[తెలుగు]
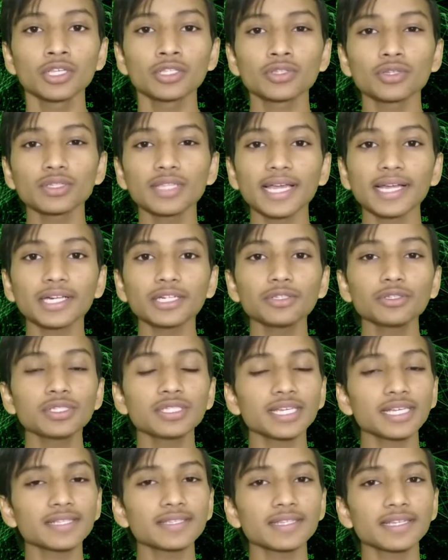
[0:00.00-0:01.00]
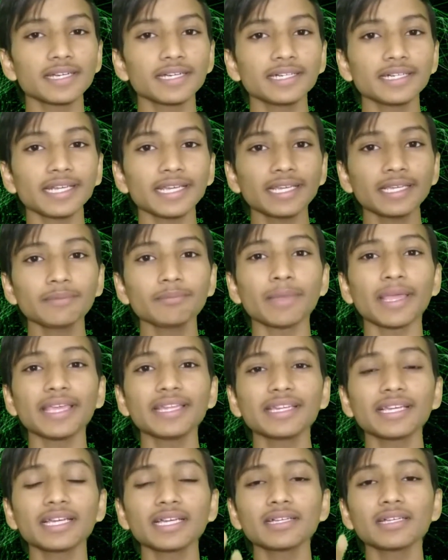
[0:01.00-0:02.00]
సో ఇది ఎక్కడ యూజ్ చేస్తారంటే
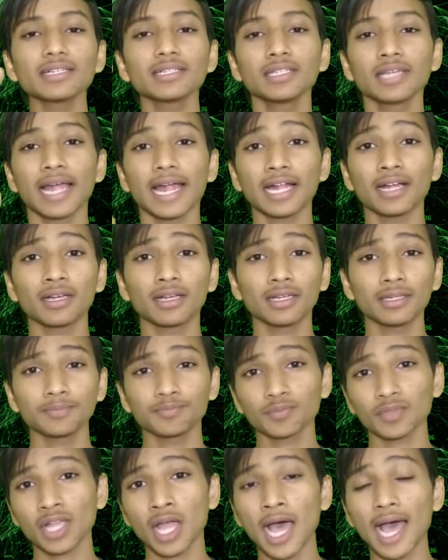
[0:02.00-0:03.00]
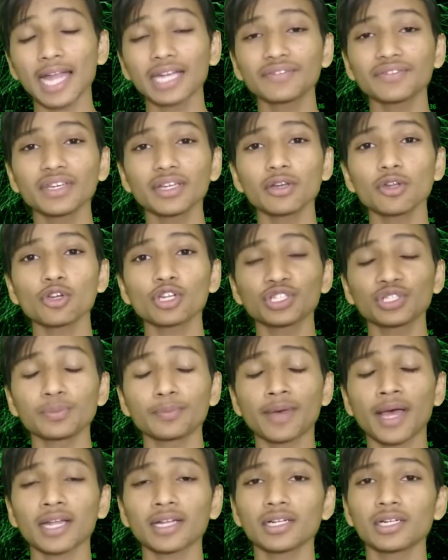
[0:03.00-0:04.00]
మెయిన్ గా హార్డ్వేర్ లోకి
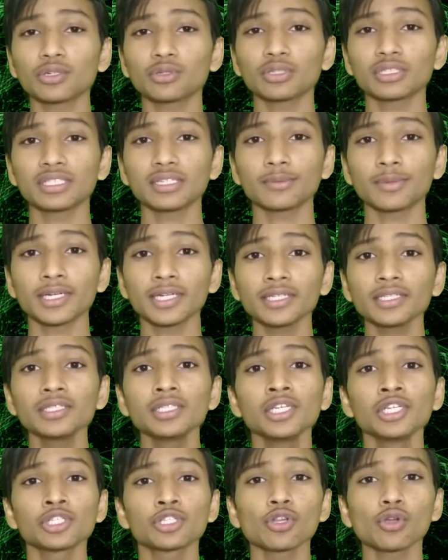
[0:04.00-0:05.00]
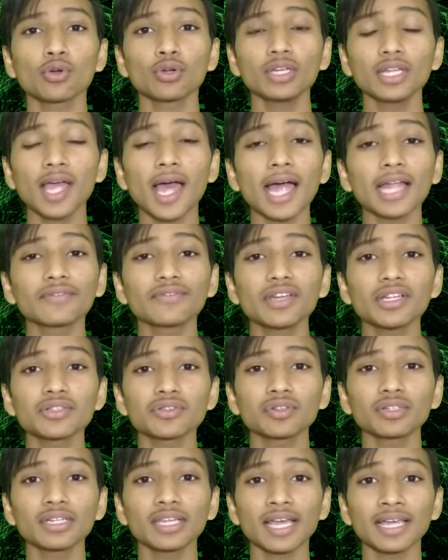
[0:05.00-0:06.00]
మాట్లాడుకోవచ్చు అనమాట సో కొన్ని
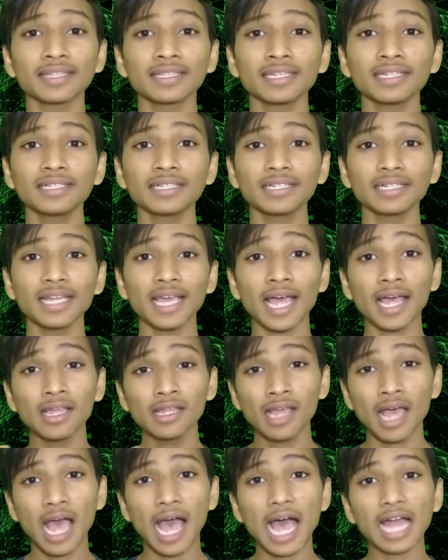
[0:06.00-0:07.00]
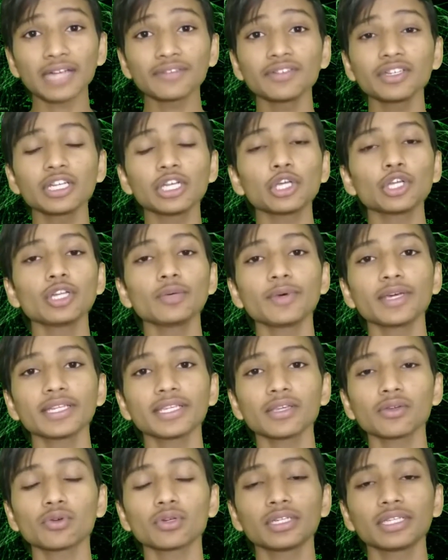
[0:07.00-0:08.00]
హార్డ్వేర్స్ ఉంటాయి అదేంటంటే హార్డ్వేర్ లోనే
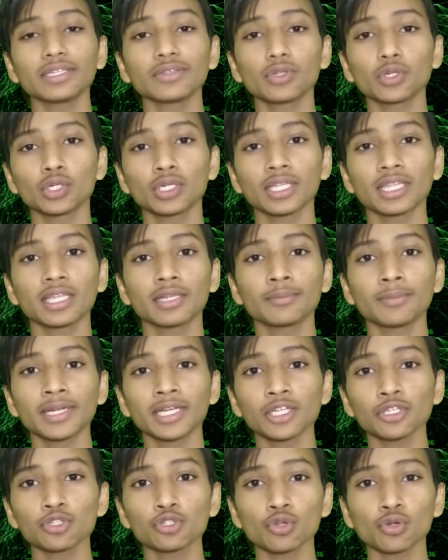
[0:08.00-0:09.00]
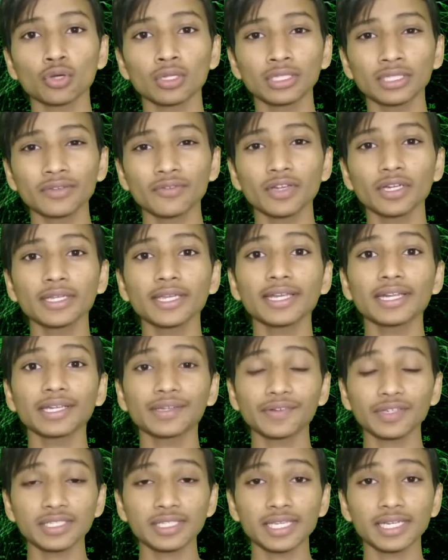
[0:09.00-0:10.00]
మనకి కొన్ని ఇది ఉంటది అనమాట సో కొంతవరకే
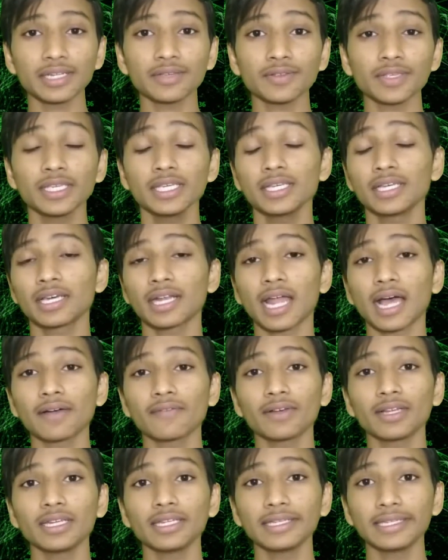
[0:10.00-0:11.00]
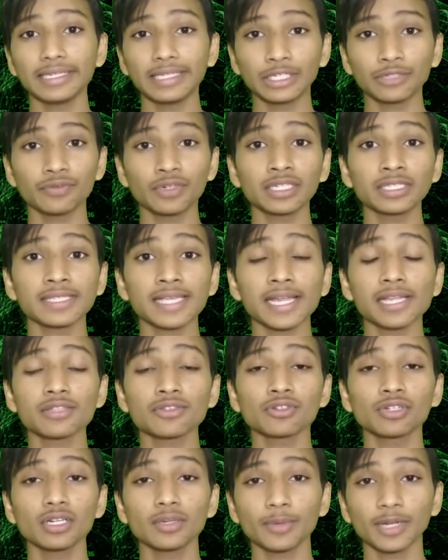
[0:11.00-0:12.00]
రిక్వెస్ట్ అనేది రావాలి ఇటువంటి
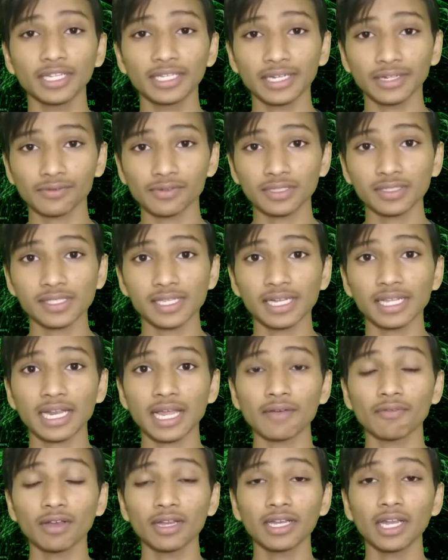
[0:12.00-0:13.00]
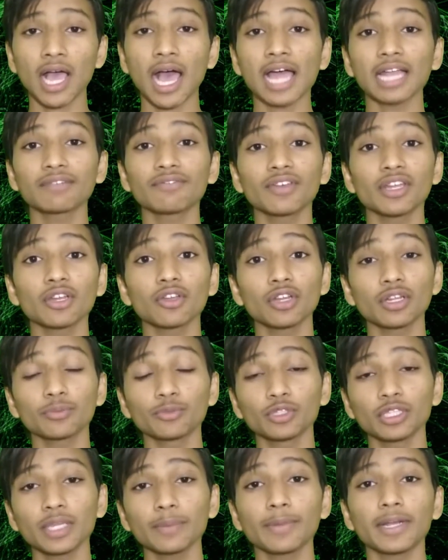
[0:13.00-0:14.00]
సైట్స్ నుండి మనకి రిక్వెస్ట్ అనేది రావాలని హార్డ్వేర్ లోనే
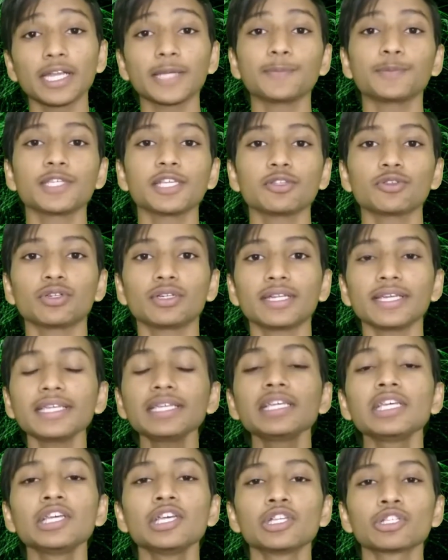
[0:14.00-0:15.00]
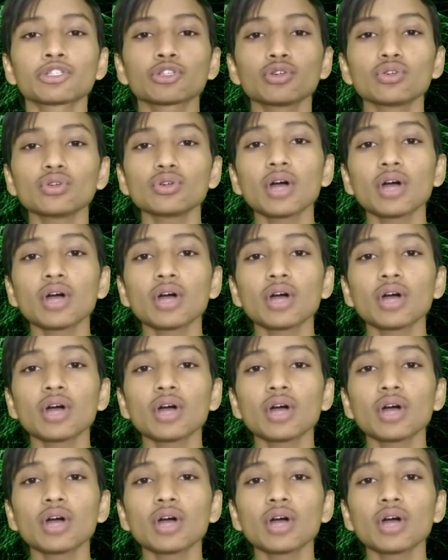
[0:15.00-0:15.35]
ముందే బిల్డప్ చేసి ఉంటాయి సో